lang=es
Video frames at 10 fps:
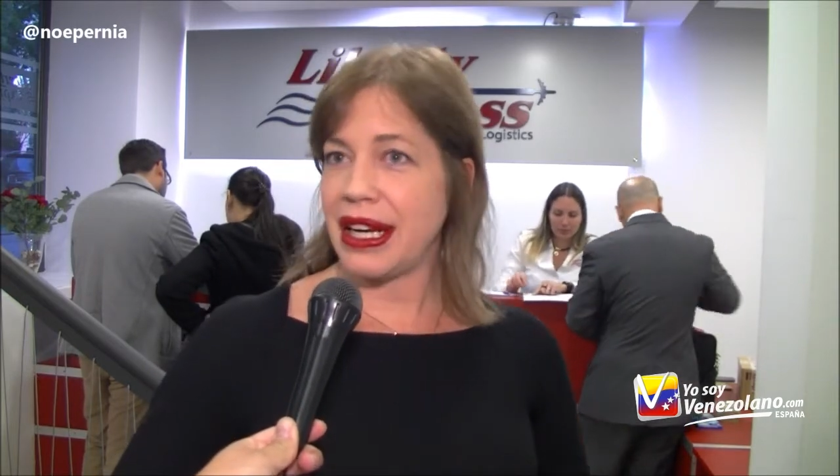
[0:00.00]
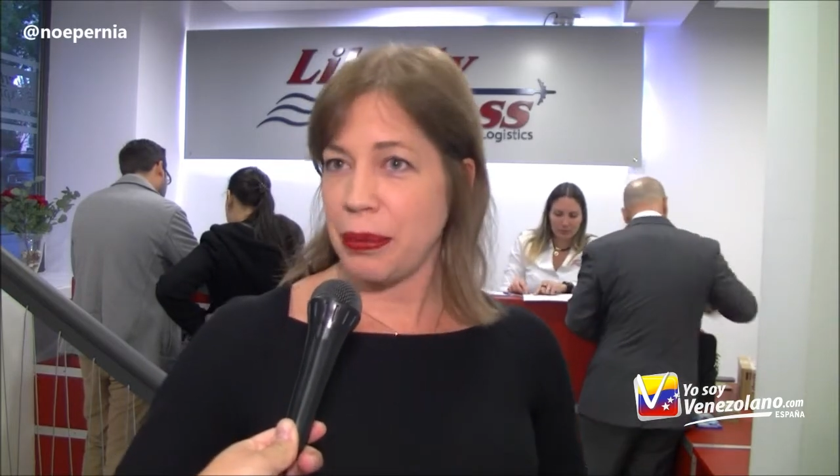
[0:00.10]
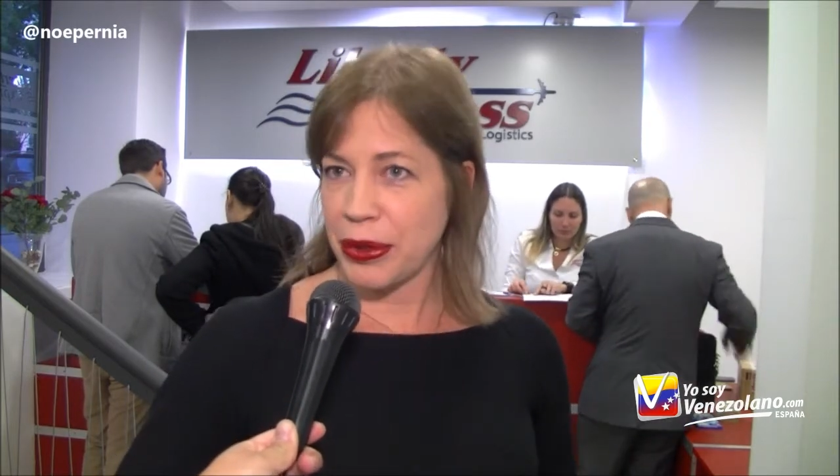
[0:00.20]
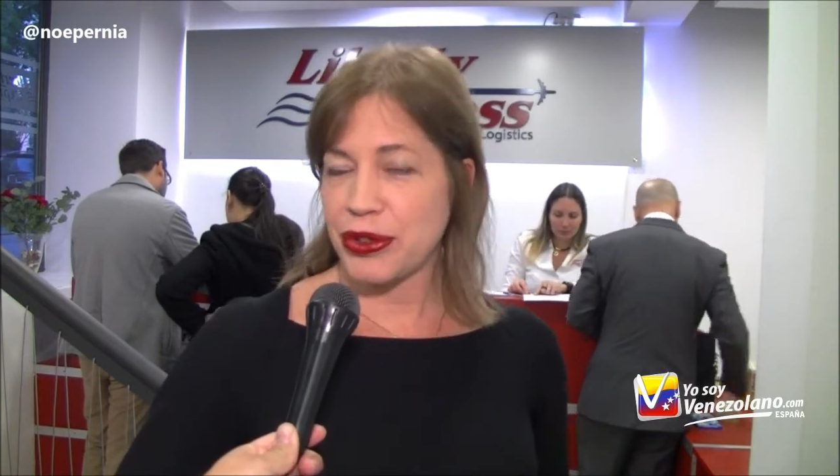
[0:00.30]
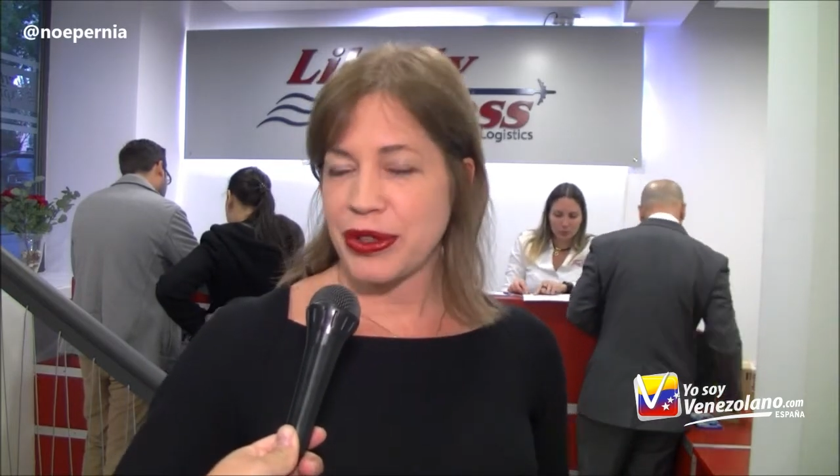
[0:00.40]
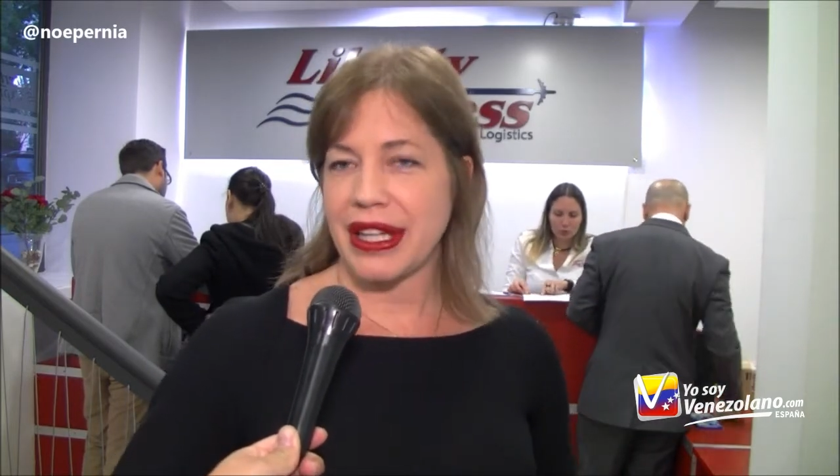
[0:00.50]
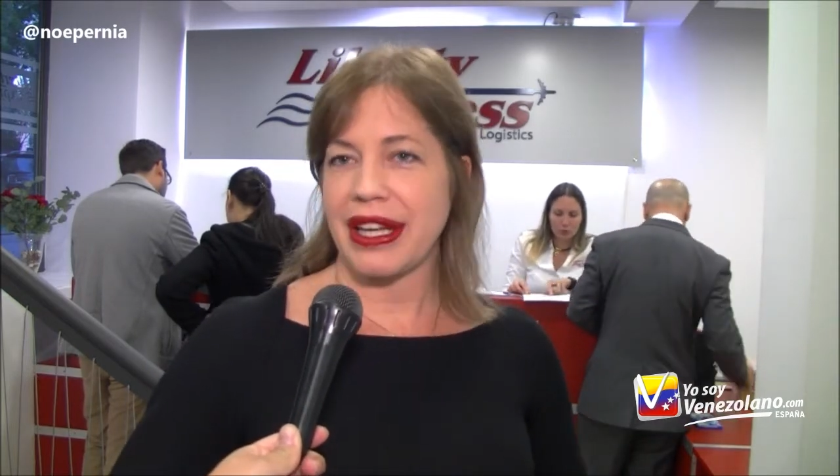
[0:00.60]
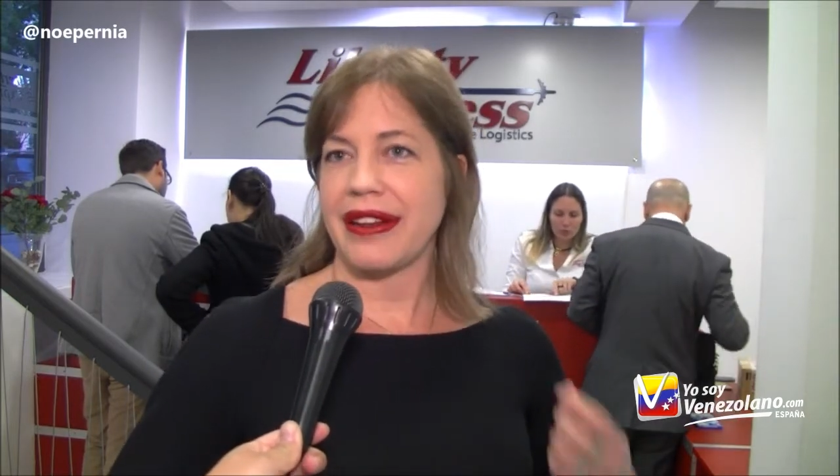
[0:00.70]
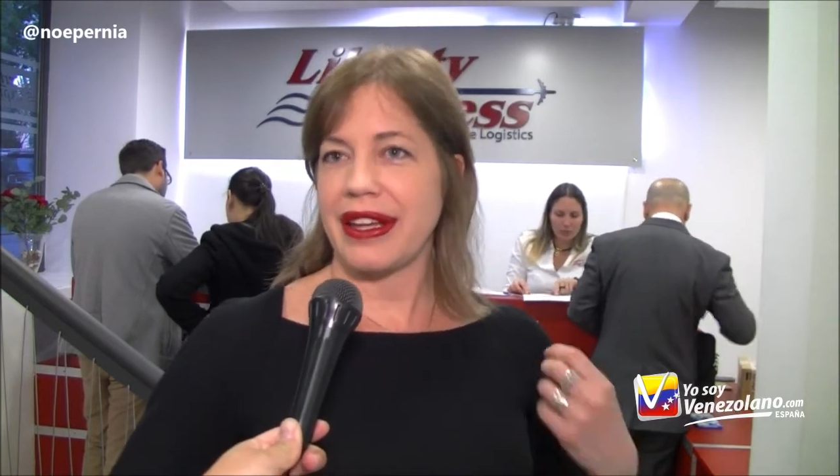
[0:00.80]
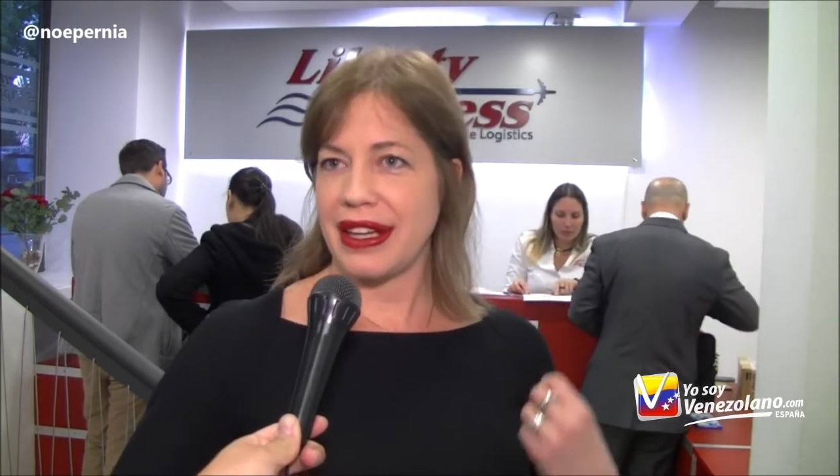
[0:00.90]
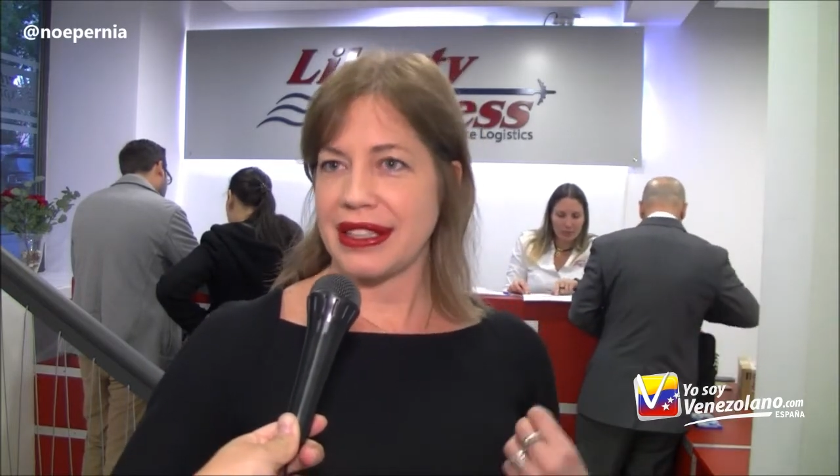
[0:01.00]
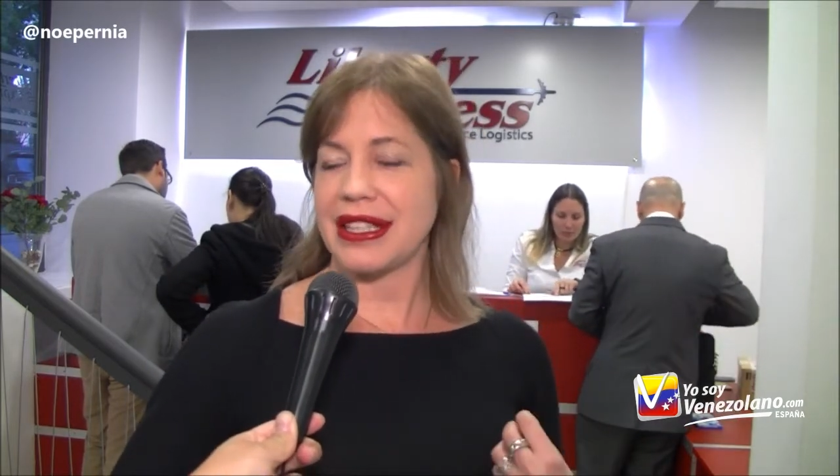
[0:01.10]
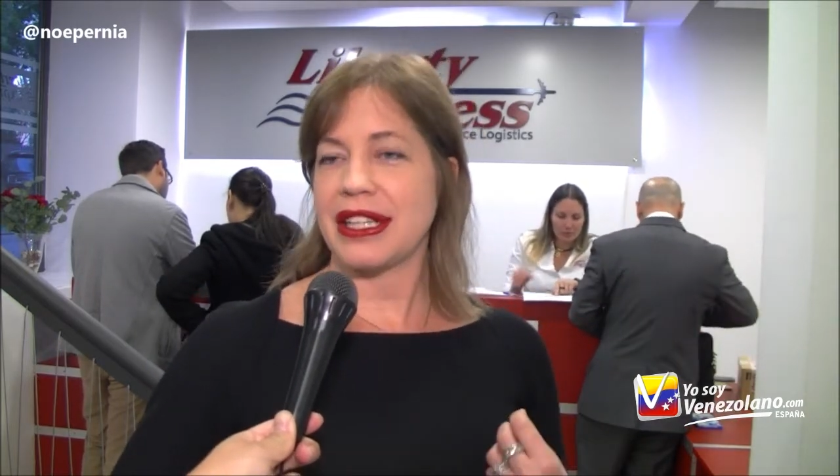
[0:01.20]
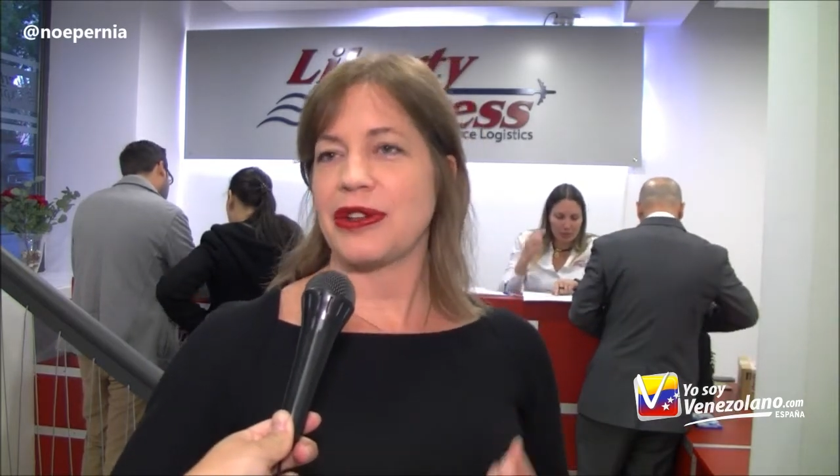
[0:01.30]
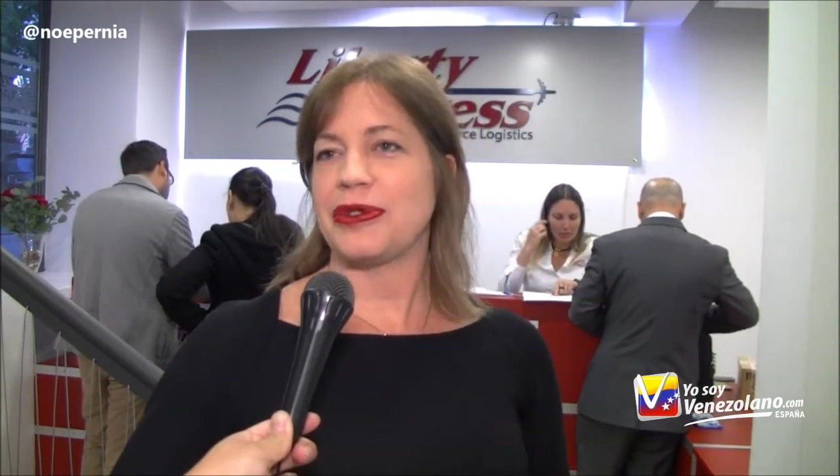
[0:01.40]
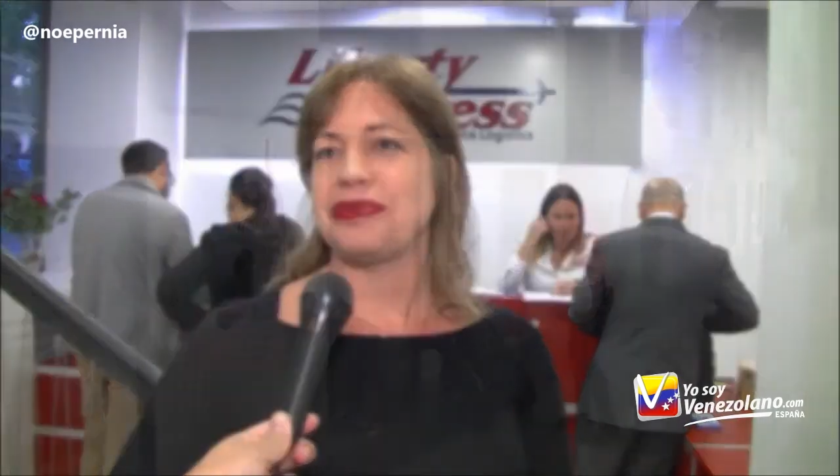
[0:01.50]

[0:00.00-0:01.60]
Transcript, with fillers: la oportunidad de hacerlo.